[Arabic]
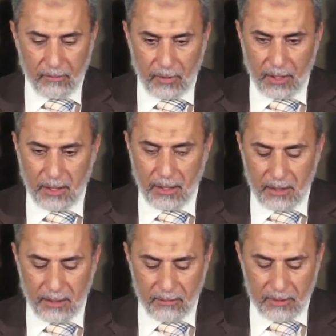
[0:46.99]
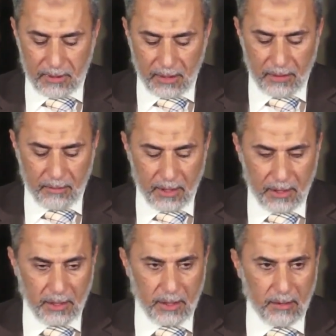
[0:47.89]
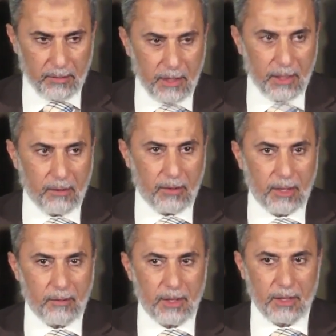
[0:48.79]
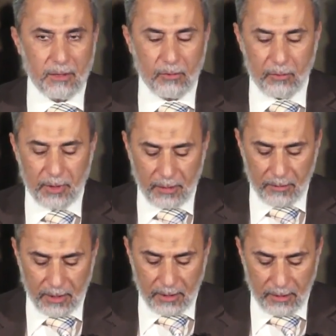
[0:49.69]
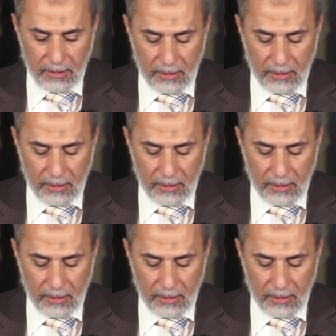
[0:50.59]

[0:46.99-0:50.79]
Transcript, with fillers: وعلى آله وسلم عدد كمالك وكما يليق بكماله